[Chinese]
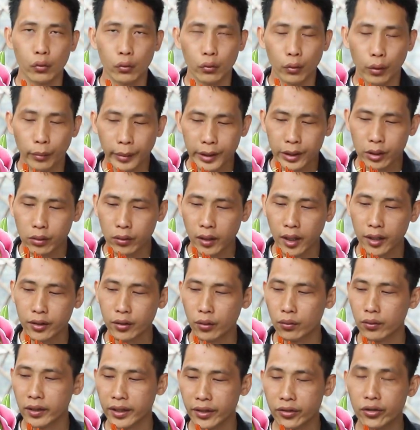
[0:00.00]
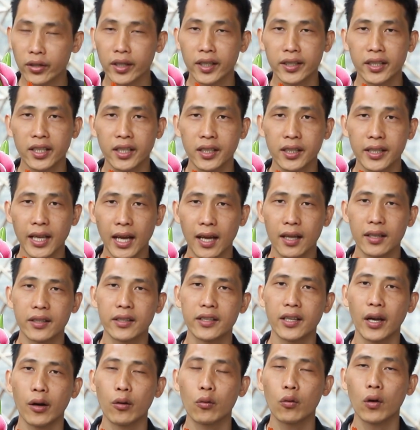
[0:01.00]
我们除了用磷酸二氢钾
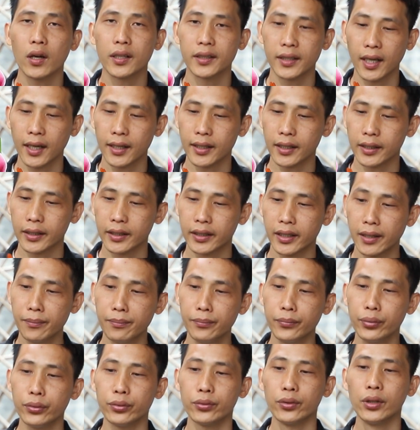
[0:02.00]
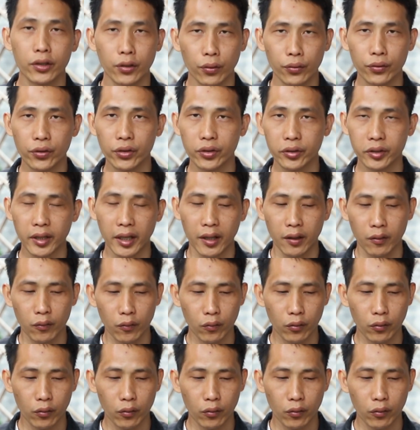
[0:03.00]
浇灌它的根部，同时呢，